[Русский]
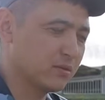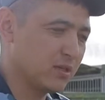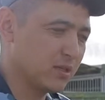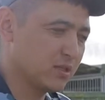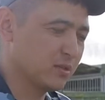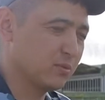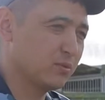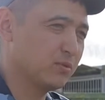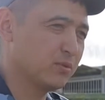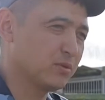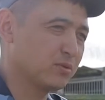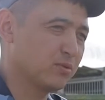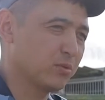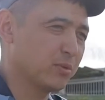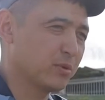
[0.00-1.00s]
и каждому нужен
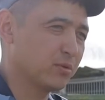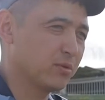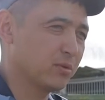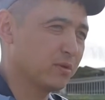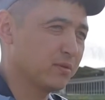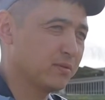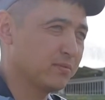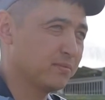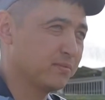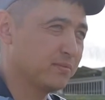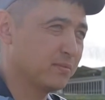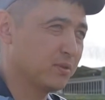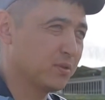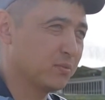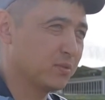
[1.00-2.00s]
свой подход.
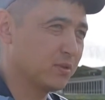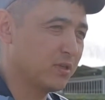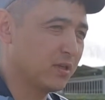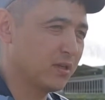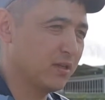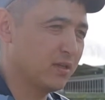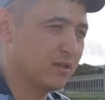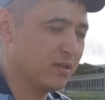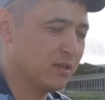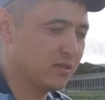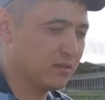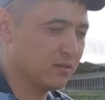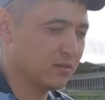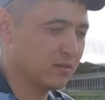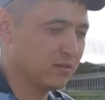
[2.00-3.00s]
Потому что так или
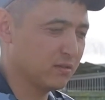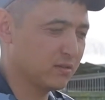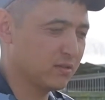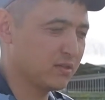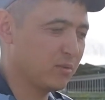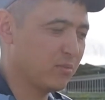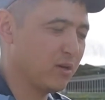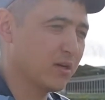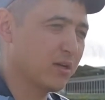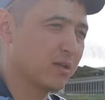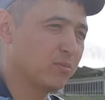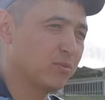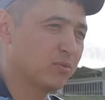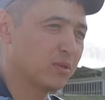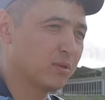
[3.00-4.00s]
иначе, если собака не
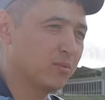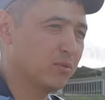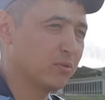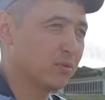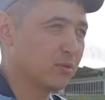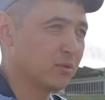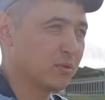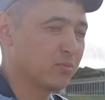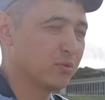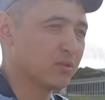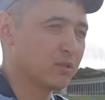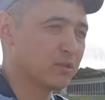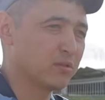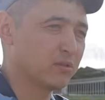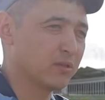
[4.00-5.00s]
будет работать, то не
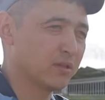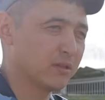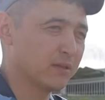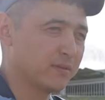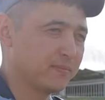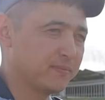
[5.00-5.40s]
будет результата.